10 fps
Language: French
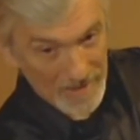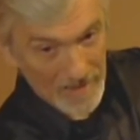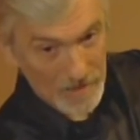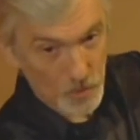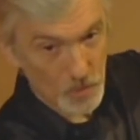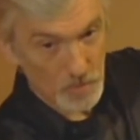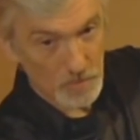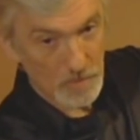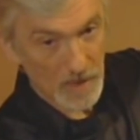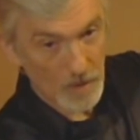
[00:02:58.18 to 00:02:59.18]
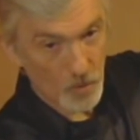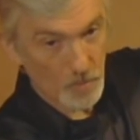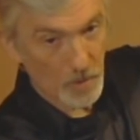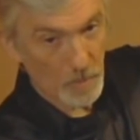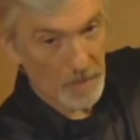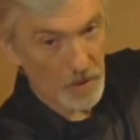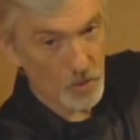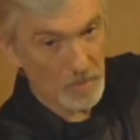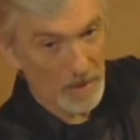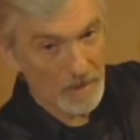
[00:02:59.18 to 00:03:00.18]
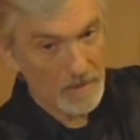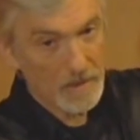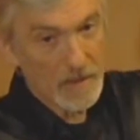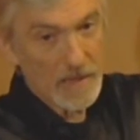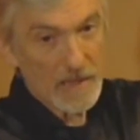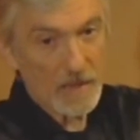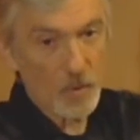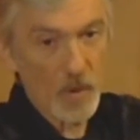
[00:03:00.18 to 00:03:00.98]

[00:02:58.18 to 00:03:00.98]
de l'anneau, hein, on prend par le bas, et on